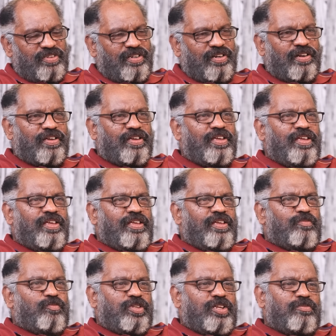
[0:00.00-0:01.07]
வந்துட்டுருக்கு
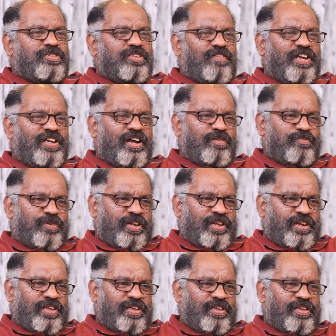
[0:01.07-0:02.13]
முதலமைச்சர் வெளிநாடு
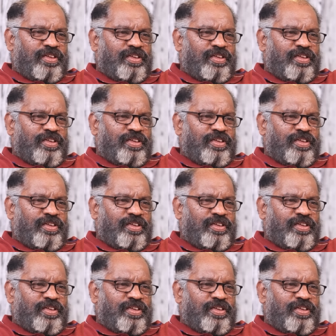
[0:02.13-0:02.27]
போகிறாரு